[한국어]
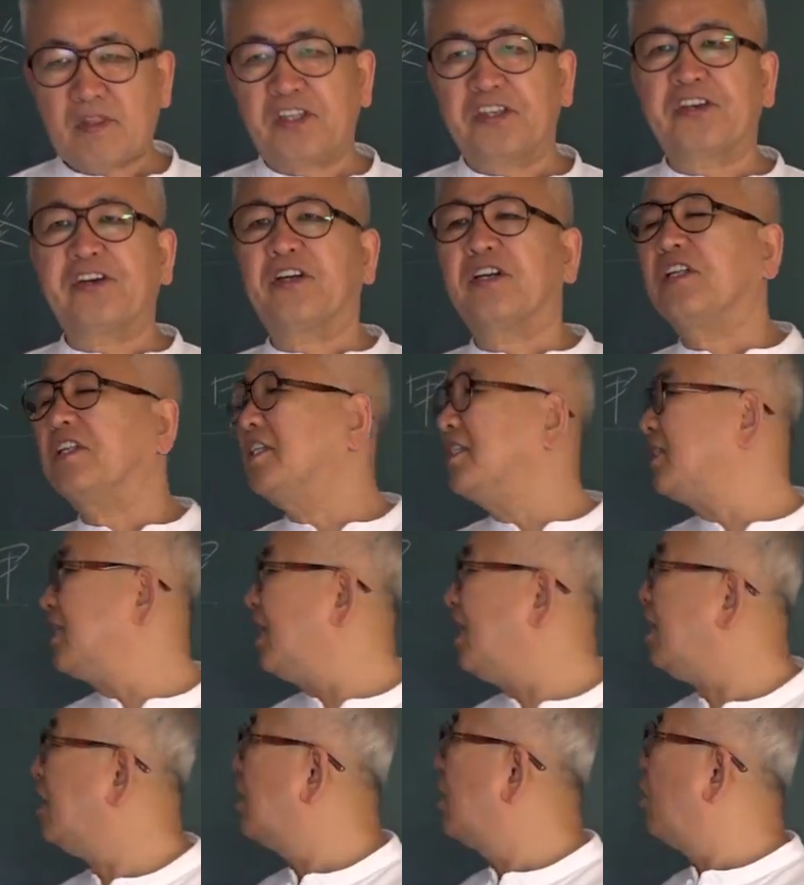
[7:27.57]
이거는
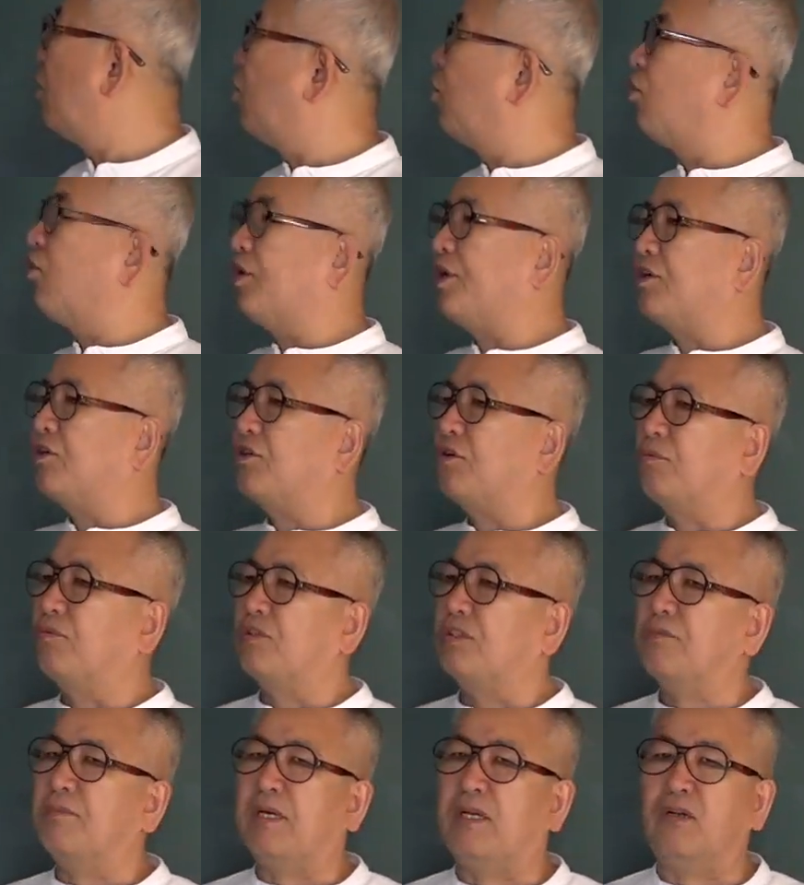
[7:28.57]
이제 오행으로
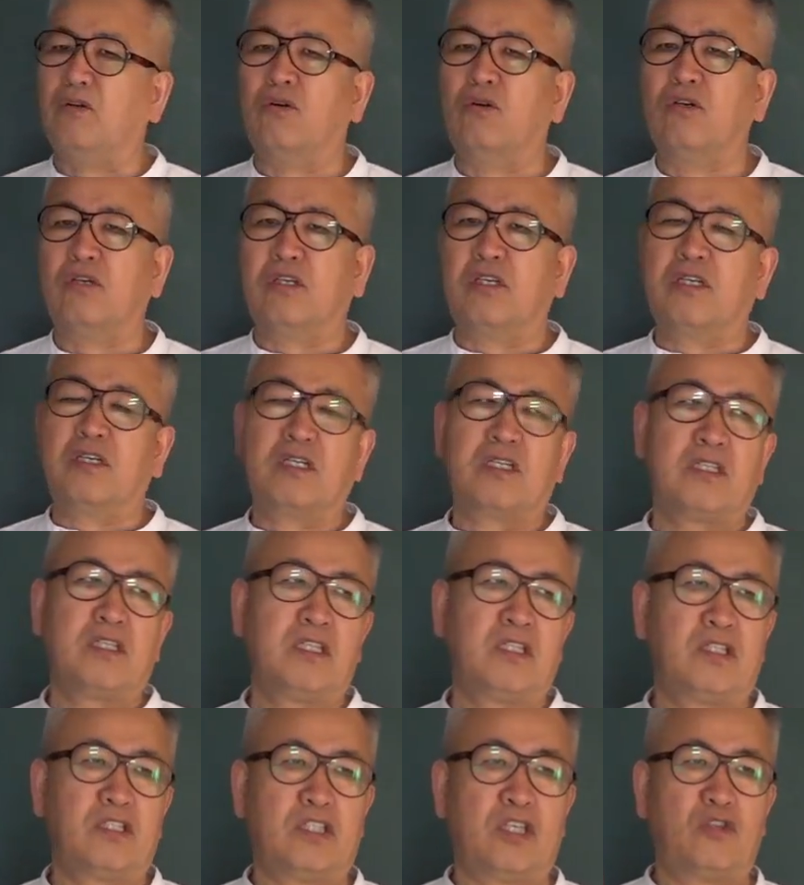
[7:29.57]
보지 말고 이거는
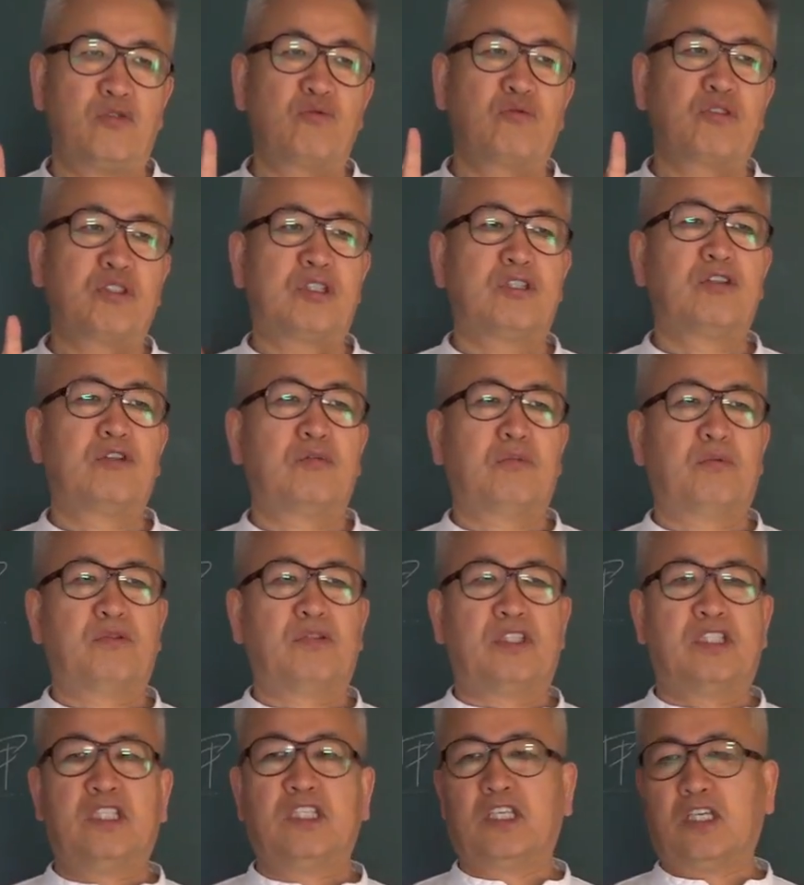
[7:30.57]
이제 육신으로
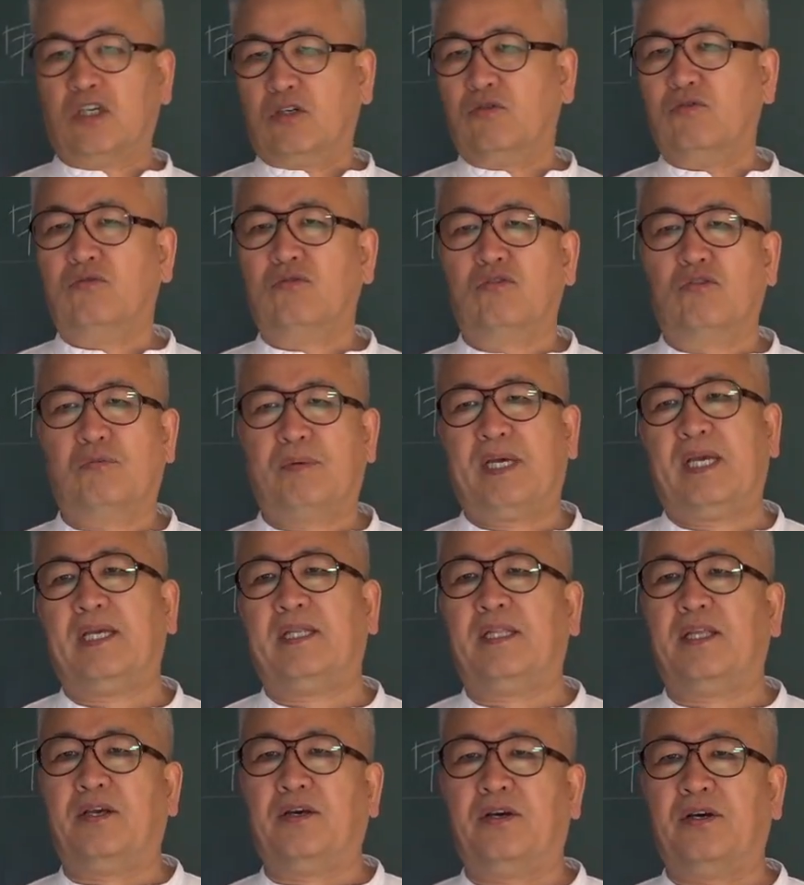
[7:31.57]
보든지 격국으로 봐야
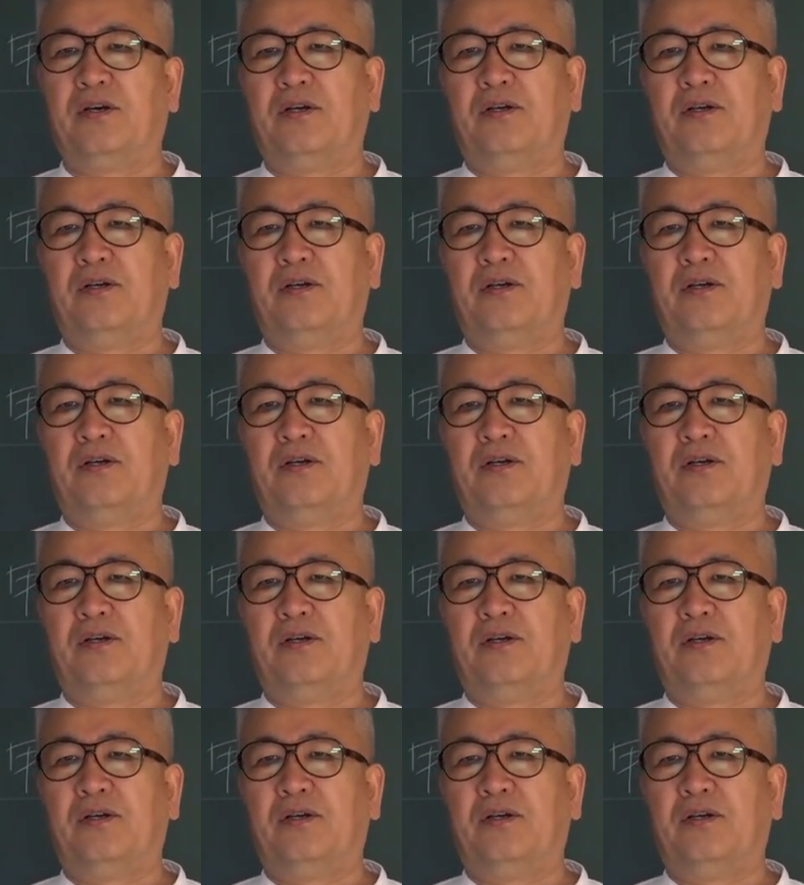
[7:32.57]
돼요.